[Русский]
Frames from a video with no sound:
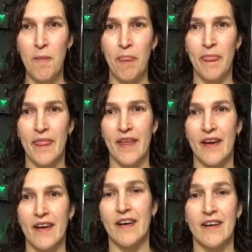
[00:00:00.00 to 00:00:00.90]

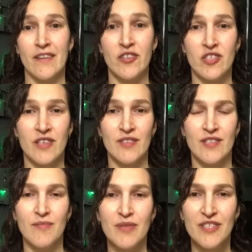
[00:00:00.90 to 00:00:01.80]
на... начинаются
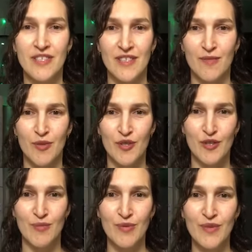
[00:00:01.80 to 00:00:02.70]
обычные
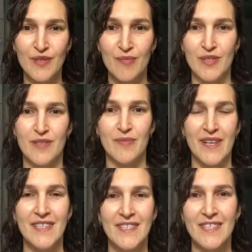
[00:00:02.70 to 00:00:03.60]
рабочие будни после
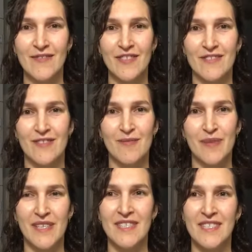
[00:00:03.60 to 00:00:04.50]
праздника, в основные
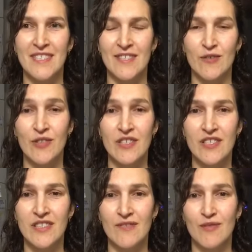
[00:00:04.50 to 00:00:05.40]
праздники
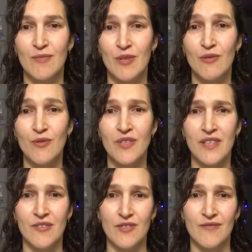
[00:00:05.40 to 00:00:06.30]
закончились, и вот мое утро,
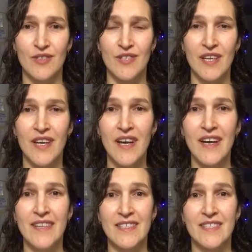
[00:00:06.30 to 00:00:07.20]
оно сегодня
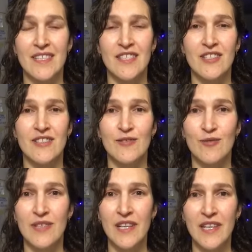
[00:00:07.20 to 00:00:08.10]
достаточно
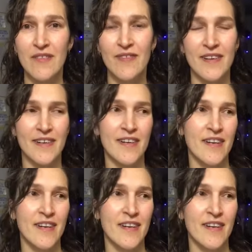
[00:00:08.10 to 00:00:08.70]
суетливое,